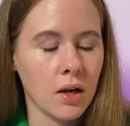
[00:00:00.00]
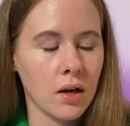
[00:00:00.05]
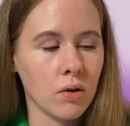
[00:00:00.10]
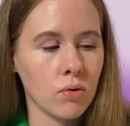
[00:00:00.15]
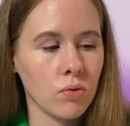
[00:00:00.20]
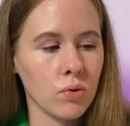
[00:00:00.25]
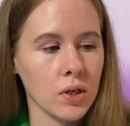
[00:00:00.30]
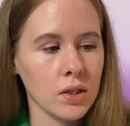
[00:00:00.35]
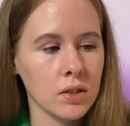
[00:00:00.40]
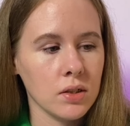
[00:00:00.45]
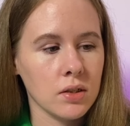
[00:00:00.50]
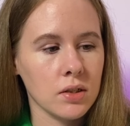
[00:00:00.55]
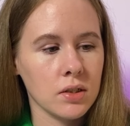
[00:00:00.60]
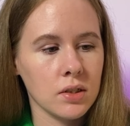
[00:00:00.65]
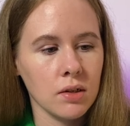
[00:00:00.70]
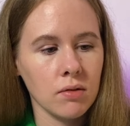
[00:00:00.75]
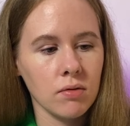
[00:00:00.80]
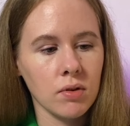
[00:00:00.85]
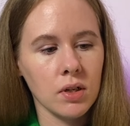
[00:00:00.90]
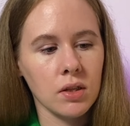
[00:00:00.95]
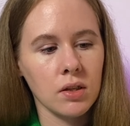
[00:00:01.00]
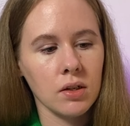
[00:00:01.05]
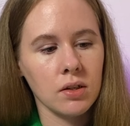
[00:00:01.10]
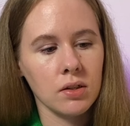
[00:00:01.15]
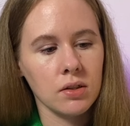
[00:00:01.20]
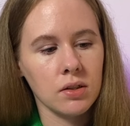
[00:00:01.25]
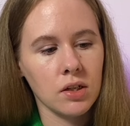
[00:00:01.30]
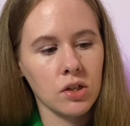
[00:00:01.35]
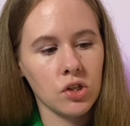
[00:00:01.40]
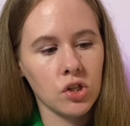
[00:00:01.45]
У этих сывороток
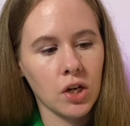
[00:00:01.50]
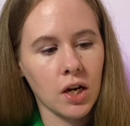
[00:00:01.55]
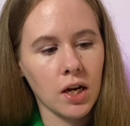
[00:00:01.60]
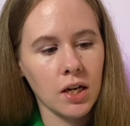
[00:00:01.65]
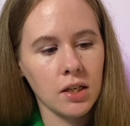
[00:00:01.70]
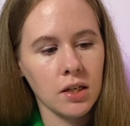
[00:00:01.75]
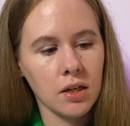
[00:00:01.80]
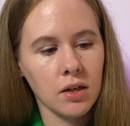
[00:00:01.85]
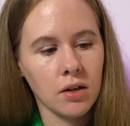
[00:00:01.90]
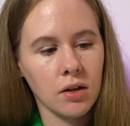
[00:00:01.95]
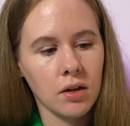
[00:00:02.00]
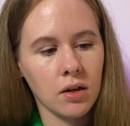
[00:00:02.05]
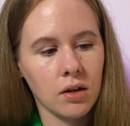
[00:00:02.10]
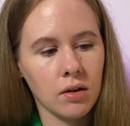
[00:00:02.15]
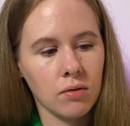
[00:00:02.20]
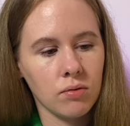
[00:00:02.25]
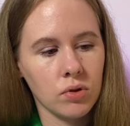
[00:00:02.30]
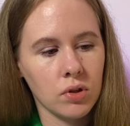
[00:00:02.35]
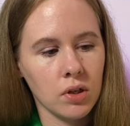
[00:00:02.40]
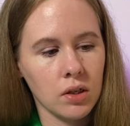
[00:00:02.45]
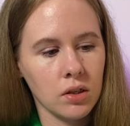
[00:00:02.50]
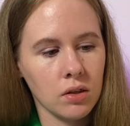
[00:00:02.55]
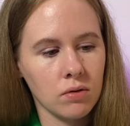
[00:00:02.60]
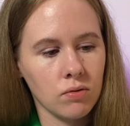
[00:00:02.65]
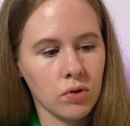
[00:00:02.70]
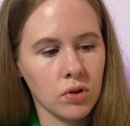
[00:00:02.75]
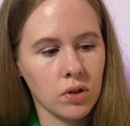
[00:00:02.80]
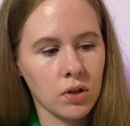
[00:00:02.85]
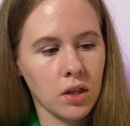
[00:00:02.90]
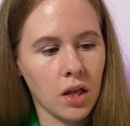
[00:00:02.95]
изначально а, вот этот
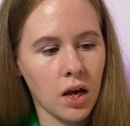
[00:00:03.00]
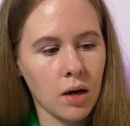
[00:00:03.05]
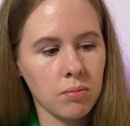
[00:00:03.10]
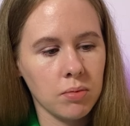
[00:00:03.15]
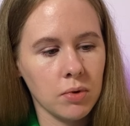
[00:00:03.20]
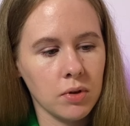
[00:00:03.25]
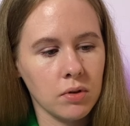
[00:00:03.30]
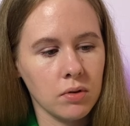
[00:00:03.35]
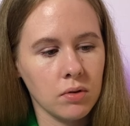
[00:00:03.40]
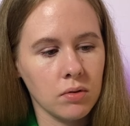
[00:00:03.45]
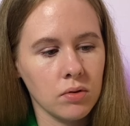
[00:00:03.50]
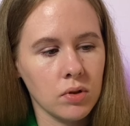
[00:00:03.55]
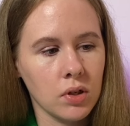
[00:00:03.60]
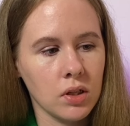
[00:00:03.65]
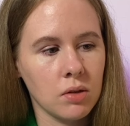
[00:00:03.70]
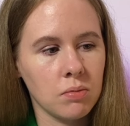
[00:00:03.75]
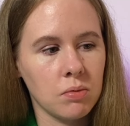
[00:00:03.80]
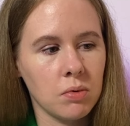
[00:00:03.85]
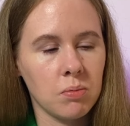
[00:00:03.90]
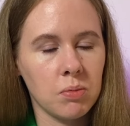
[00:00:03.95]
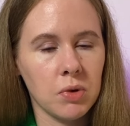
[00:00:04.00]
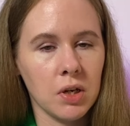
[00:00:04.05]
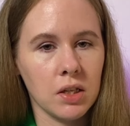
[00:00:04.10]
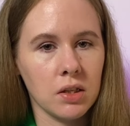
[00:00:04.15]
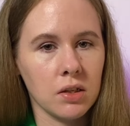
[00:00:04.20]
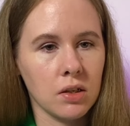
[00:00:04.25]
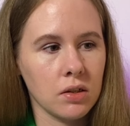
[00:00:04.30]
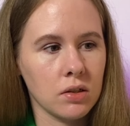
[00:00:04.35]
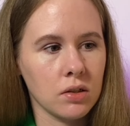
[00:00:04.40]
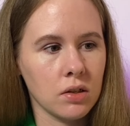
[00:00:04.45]
вот клапан, вот эта
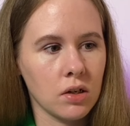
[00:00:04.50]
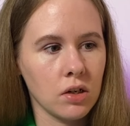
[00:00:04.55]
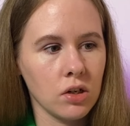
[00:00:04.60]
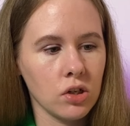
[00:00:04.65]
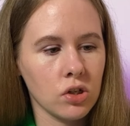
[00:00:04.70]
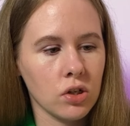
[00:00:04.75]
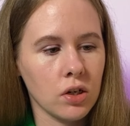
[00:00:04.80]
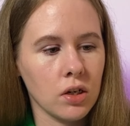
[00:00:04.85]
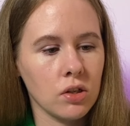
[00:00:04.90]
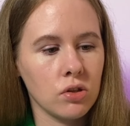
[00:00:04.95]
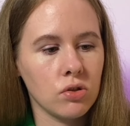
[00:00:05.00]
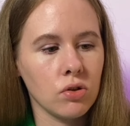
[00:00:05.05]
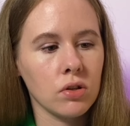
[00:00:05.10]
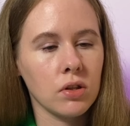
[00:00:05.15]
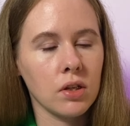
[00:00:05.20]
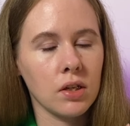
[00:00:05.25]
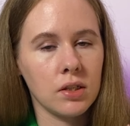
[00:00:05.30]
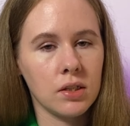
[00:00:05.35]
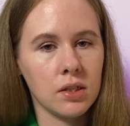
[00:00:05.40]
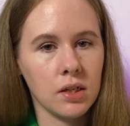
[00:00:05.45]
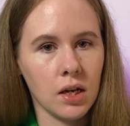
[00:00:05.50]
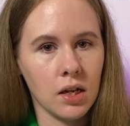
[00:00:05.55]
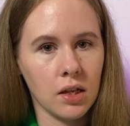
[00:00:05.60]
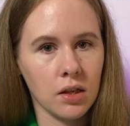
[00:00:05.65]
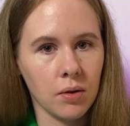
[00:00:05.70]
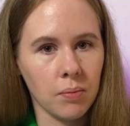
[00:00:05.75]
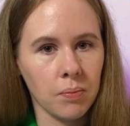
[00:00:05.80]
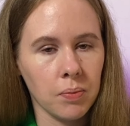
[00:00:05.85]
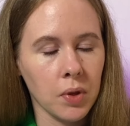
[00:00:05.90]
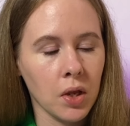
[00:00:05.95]
пипетка с крышкой идет
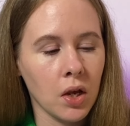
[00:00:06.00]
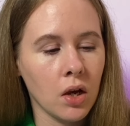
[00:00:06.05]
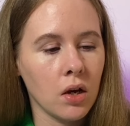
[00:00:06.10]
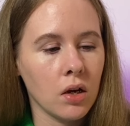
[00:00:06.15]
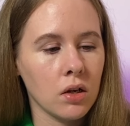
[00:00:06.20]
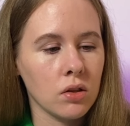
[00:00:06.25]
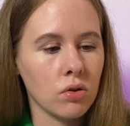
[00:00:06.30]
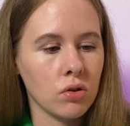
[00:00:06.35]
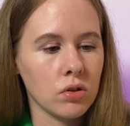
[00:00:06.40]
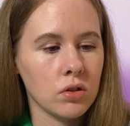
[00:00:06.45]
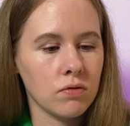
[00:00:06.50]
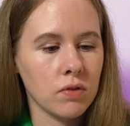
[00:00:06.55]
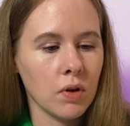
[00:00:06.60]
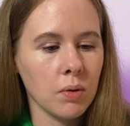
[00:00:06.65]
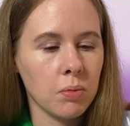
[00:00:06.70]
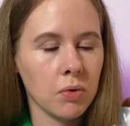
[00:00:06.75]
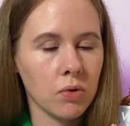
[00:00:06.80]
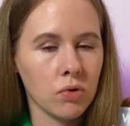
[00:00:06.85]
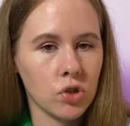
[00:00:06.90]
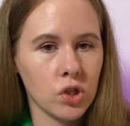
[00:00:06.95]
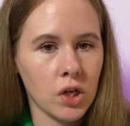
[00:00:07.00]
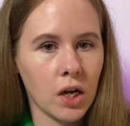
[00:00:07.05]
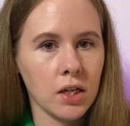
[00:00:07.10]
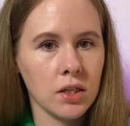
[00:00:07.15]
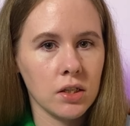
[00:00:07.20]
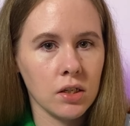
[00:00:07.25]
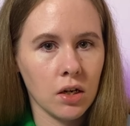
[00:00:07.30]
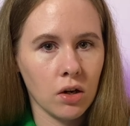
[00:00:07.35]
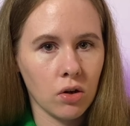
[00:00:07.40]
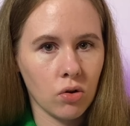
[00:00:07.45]
отдельно. То есть вы
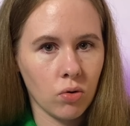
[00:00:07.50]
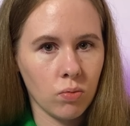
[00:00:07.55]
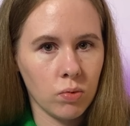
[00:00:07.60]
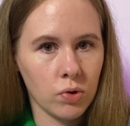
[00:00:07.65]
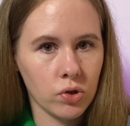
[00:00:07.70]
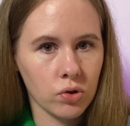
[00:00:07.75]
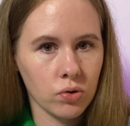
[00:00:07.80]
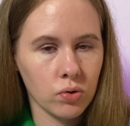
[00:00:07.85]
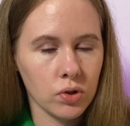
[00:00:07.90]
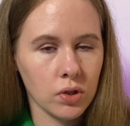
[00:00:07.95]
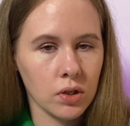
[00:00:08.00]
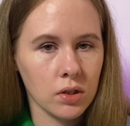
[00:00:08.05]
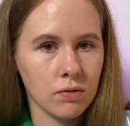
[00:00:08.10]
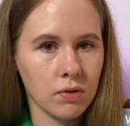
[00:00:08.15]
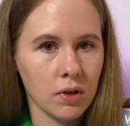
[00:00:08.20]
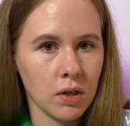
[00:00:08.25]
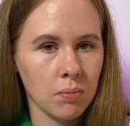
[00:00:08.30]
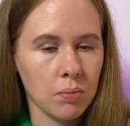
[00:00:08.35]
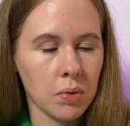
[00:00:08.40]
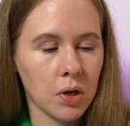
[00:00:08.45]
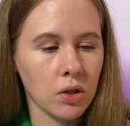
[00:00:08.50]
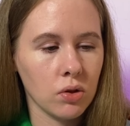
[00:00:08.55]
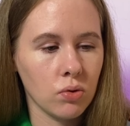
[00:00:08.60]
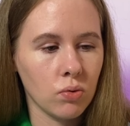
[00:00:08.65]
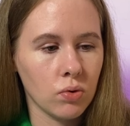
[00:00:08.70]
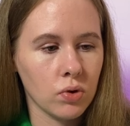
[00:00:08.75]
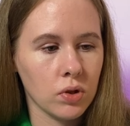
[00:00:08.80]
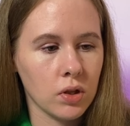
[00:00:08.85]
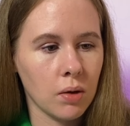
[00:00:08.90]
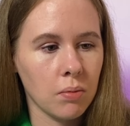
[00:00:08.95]
получаете коробочку со своим
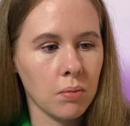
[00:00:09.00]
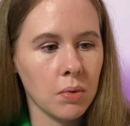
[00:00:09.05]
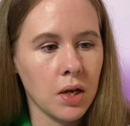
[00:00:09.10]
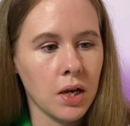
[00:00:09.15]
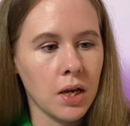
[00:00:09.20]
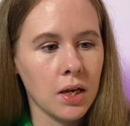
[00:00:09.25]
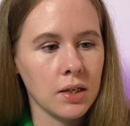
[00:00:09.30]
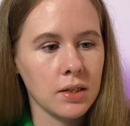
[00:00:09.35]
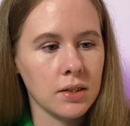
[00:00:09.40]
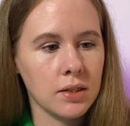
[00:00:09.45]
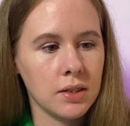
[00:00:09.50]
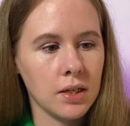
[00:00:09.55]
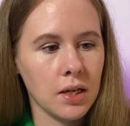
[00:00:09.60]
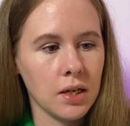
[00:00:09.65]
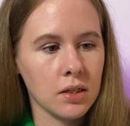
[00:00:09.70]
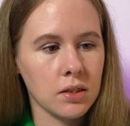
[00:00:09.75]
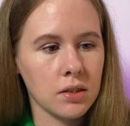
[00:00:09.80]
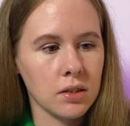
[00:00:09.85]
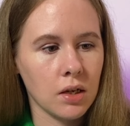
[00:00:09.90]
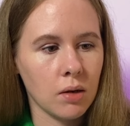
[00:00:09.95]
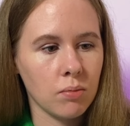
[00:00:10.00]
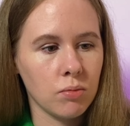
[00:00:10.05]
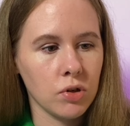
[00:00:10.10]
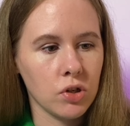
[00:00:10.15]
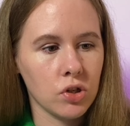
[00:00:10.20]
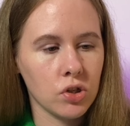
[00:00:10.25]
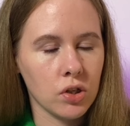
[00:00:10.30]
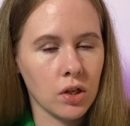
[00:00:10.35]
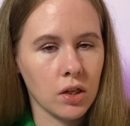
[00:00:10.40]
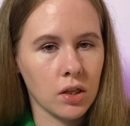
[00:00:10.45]
продуктом. Здесь
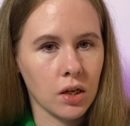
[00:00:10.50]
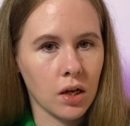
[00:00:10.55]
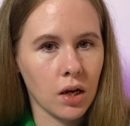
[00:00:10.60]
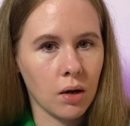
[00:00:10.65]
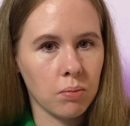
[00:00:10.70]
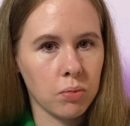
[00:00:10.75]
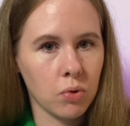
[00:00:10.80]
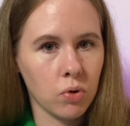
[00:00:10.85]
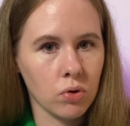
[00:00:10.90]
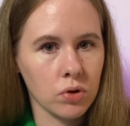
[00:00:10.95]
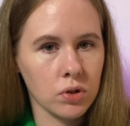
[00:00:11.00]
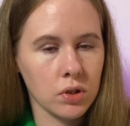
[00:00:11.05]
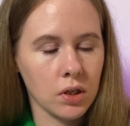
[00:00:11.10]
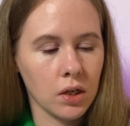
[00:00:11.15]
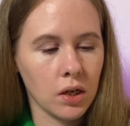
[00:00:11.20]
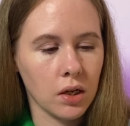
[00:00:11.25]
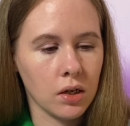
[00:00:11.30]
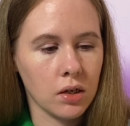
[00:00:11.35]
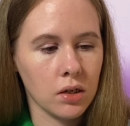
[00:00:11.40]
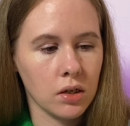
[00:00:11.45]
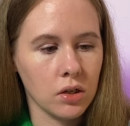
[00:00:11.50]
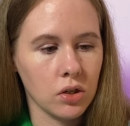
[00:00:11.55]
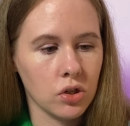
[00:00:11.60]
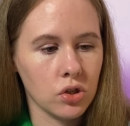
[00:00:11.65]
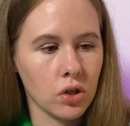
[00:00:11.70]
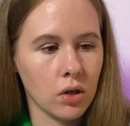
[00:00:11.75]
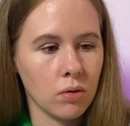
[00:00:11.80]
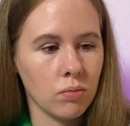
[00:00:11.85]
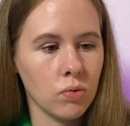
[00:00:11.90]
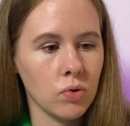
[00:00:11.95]
обычная такая плоская
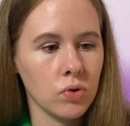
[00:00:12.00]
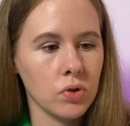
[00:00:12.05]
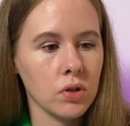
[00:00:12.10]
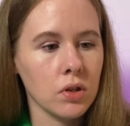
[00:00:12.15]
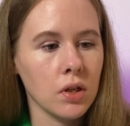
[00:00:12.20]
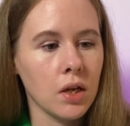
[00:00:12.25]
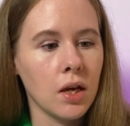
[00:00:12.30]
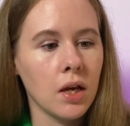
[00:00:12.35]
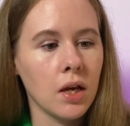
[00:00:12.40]
крышка будет.